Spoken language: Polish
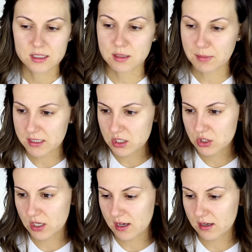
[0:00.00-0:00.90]
Tym
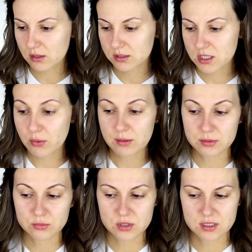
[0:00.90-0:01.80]
bardziej, że ja
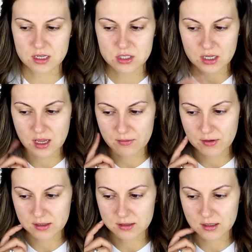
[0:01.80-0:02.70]
chciałabym uzyskać taki
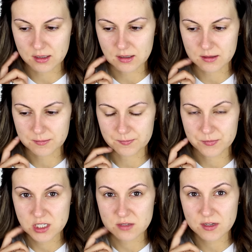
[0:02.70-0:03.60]
efekt e,
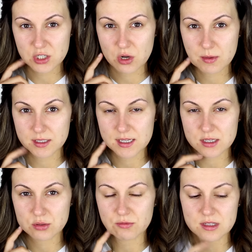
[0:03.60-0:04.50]
świeżego
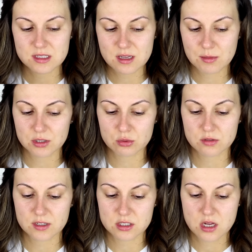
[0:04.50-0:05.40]
makijażu, więc nie będę
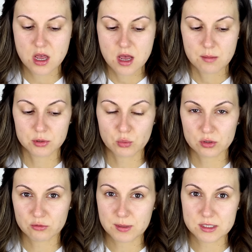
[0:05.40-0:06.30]
używać
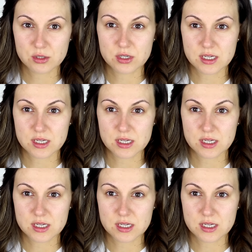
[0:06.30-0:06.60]
podkładów bardzo